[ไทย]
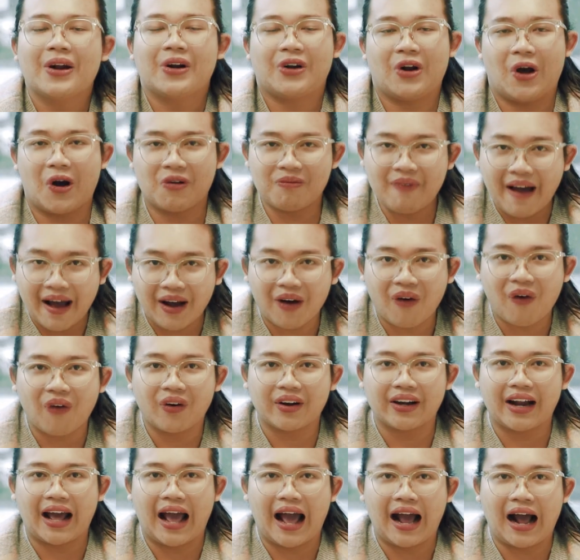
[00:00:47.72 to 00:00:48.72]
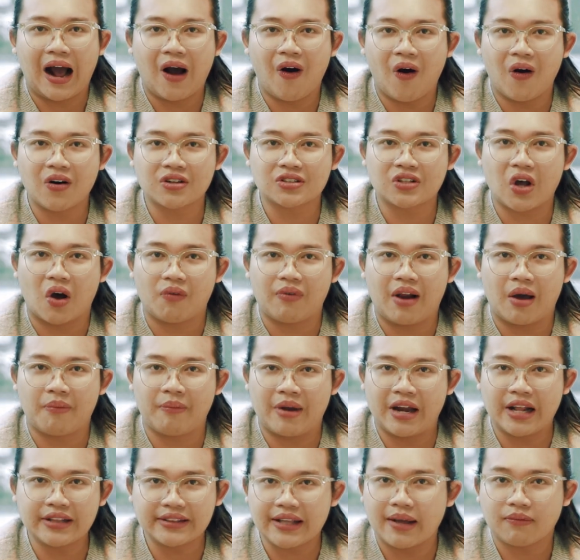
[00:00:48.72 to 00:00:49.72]
น้องบางคนนะคะ เข้าห้องสอบแล้ว
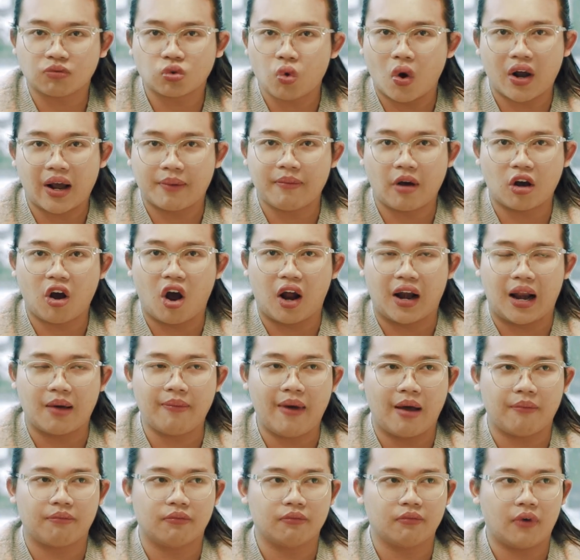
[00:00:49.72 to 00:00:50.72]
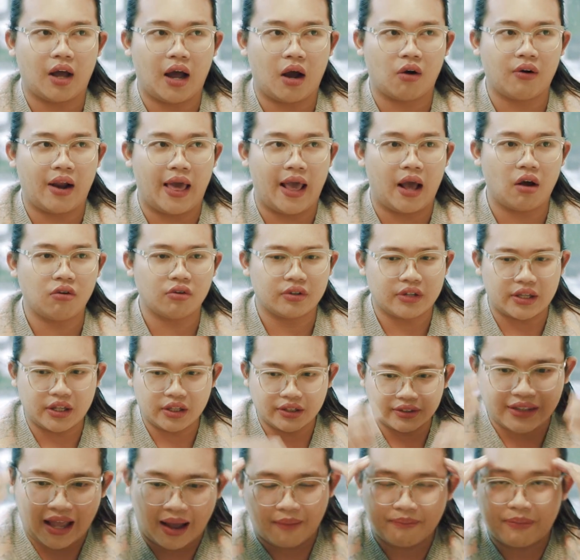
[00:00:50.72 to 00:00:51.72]
ไม่ได้เตรียมตัวกันมาก่อนแล้วแบบเอาแล้วนี่
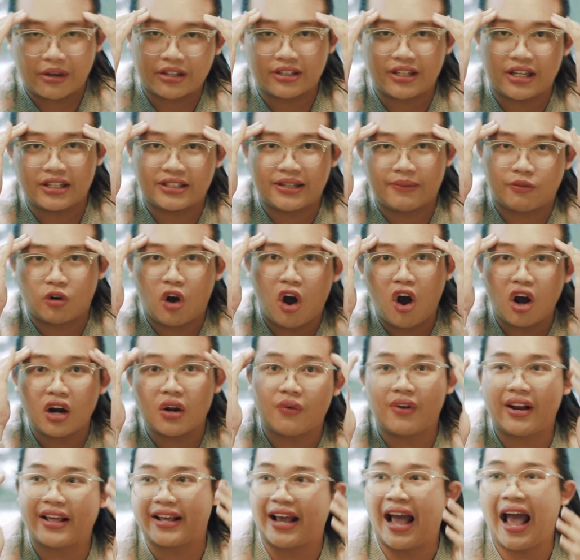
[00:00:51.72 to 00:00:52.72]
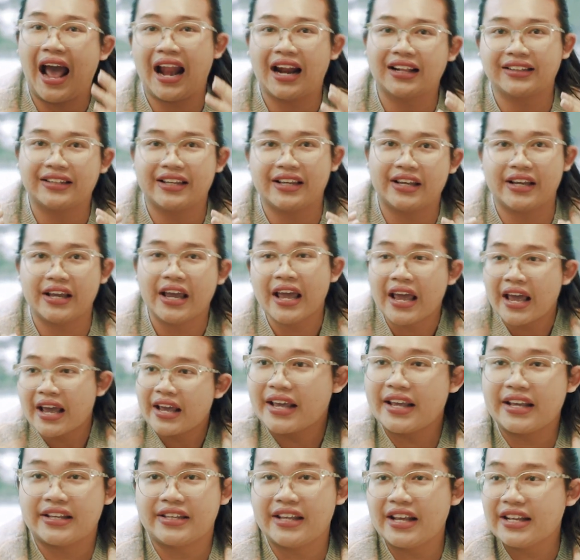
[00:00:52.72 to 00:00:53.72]
ทำไป40ข้อเหลือวาอีก5นาที
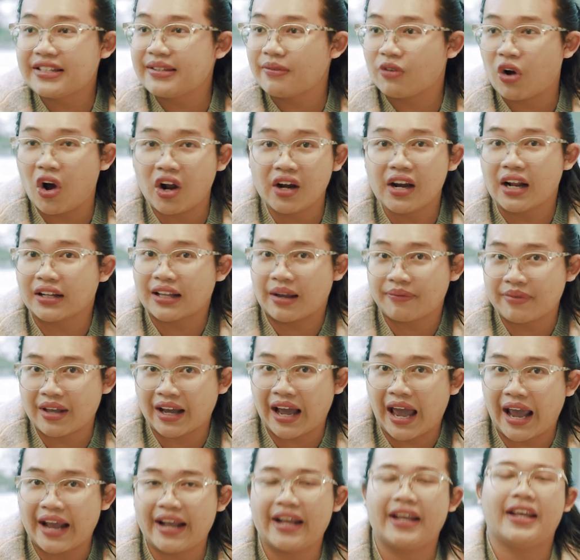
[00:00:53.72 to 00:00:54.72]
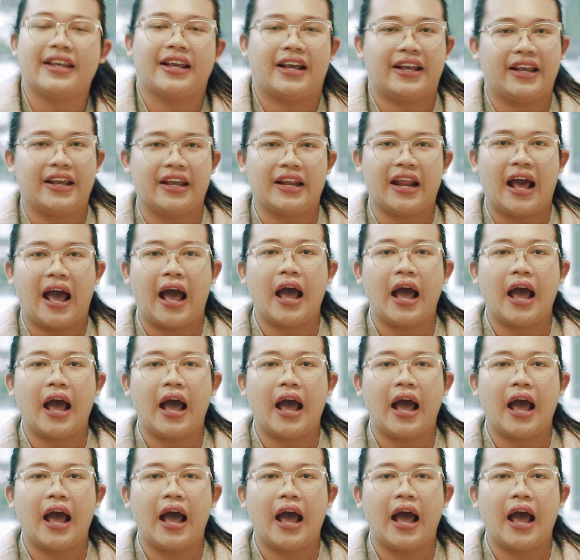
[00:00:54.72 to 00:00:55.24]
อีก 20 ข้อเหลือทํำยังไงอย่างนี้นะ